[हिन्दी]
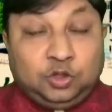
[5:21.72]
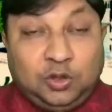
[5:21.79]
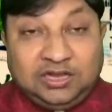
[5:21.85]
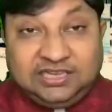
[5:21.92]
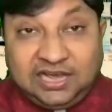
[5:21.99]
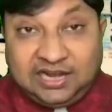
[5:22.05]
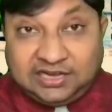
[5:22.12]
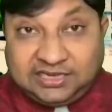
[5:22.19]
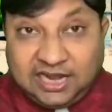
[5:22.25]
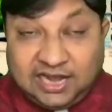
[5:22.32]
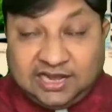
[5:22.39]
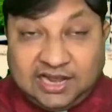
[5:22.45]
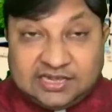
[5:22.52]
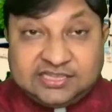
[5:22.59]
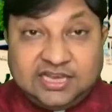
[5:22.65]

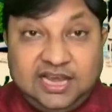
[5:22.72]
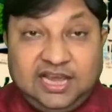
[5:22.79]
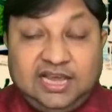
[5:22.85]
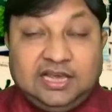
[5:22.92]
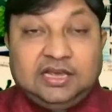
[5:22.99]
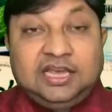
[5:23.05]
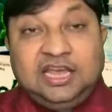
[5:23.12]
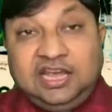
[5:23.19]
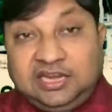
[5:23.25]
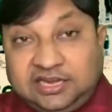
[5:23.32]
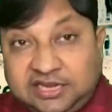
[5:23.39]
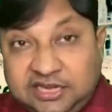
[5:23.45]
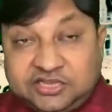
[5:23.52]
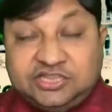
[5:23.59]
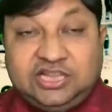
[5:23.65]
2018 से
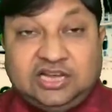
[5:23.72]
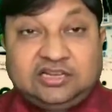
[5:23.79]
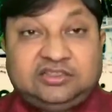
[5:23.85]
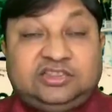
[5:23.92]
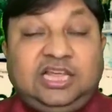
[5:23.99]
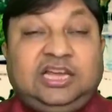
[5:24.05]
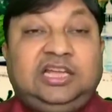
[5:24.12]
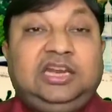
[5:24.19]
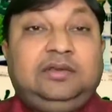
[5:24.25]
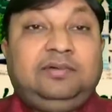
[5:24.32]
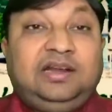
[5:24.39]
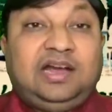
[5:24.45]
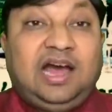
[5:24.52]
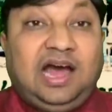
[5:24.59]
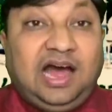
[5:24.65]
21 तक
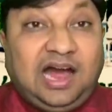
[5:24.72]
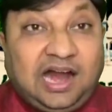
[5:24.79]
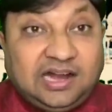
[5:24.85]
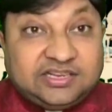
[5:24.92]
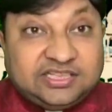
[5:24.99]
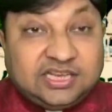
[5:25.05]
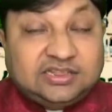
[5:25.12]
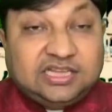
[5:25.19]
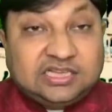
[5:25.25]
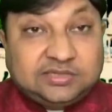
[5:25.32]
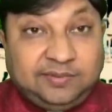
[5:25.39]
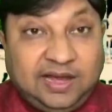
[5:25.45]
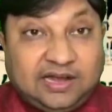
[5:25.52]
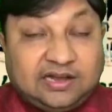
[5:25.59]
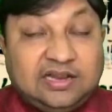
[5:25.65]
तकरीबन 8 से
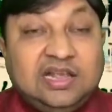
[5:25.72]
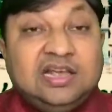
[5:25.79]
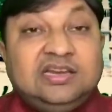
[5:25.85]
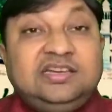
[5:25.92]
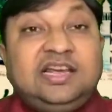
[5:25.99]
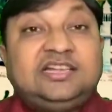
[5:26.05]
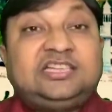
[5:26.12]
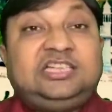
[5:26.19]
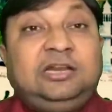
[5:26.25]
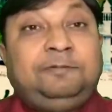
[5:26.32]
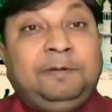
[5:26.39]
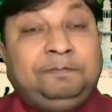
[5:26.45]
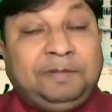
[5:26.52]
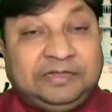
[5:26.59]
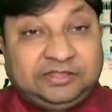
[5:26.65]
10 बार न
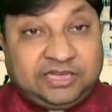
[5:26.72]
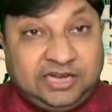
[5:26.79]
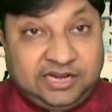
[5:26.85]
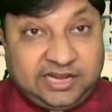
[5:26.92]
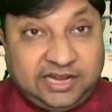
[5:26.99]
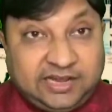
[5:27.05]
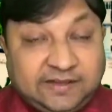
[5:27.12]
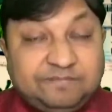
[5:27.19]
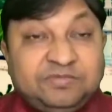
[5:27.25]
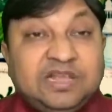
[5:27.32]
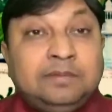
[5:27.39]
सिर्फ पत्र लिखे